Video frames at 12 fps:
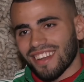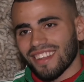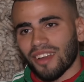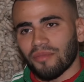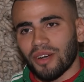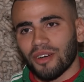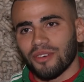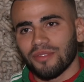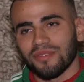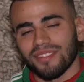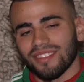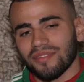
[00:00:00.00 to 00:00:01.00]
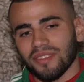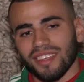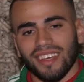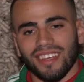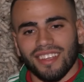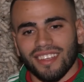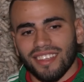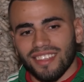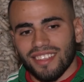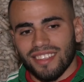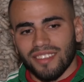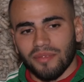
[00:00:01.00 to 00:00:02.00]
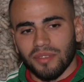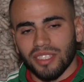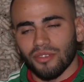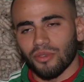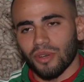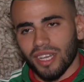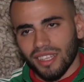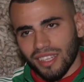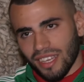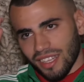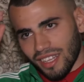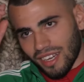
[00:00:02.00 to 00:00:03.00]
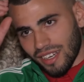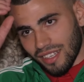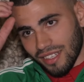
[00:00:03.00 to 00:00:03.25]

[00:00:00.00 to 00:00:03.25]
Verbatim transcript: نهضر معاهم آه، ماشي كل واحد كيهضر